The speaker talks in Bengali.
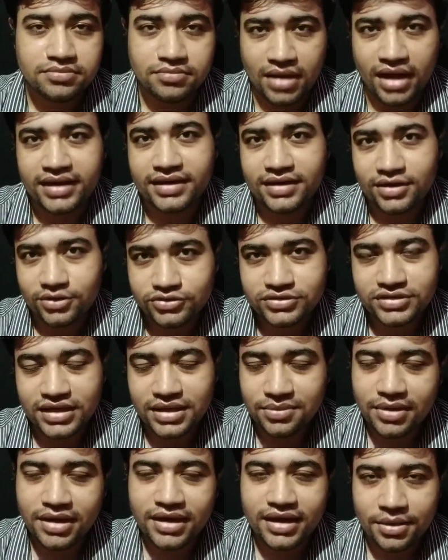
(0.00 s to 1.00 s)
বাকিটা তো
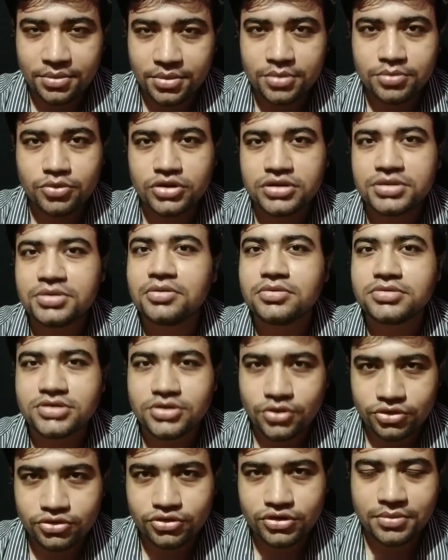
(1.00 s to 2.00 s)
সিনেমা এলে আমরা বলতে পারবো
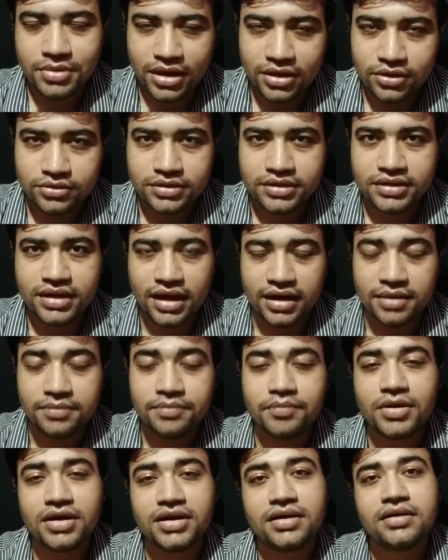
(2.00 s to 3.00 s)
যে কতটা ভালো কি খারাপ
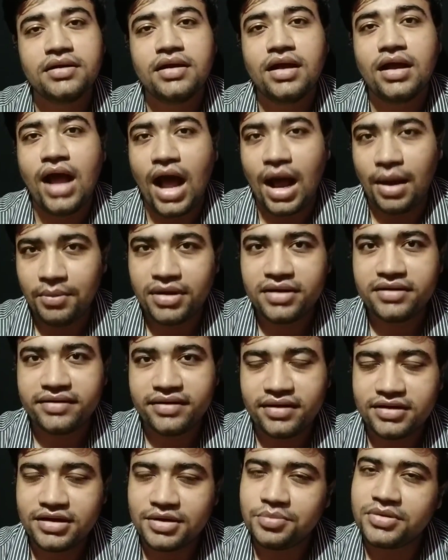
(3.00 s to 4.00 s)
বাট আমার
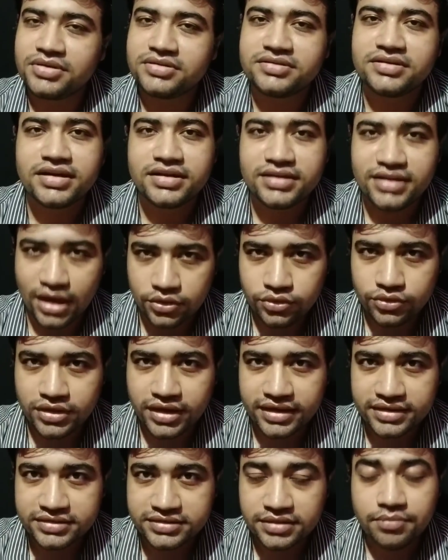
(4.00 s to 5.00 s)
ট্রেলারটা পার্সোনালি দারুণ
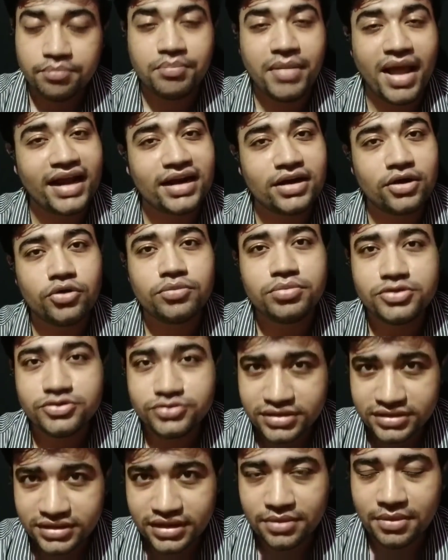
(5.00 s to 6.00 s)
লেগেছে ব্যাকগ্রাউন্ড
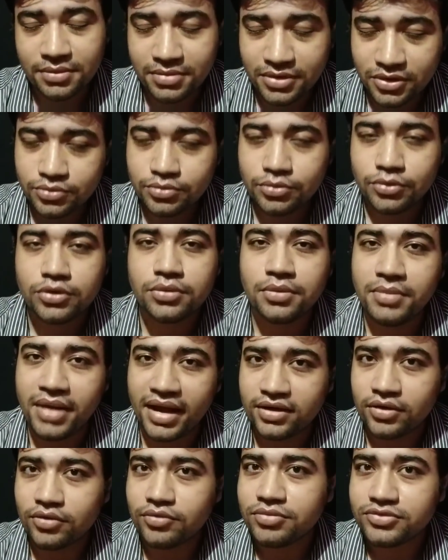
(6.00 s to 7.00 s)
মিউজিকটার ব্যাপারেও বলবো
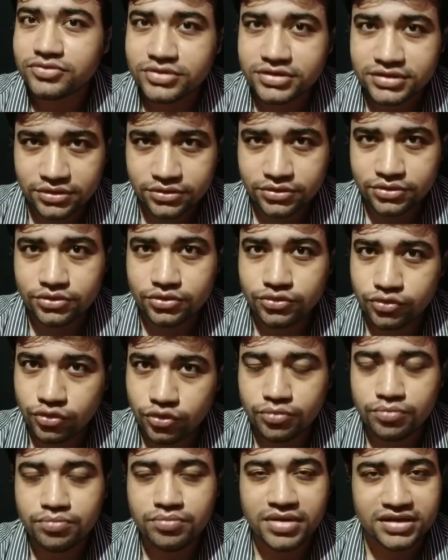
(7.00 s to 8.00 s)
ব্যাকগ্রাউন্ড মিউজিকটাও কিন্তু
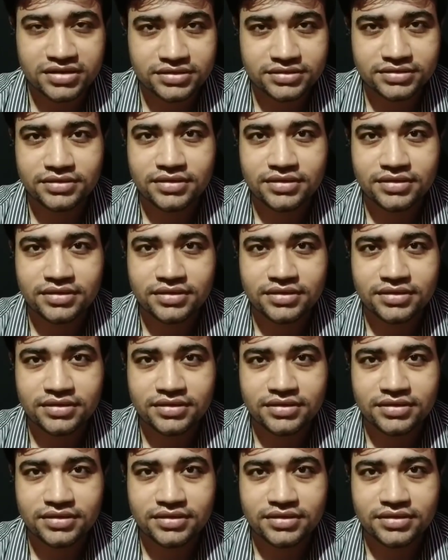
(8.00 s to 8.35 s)
খুব বেশ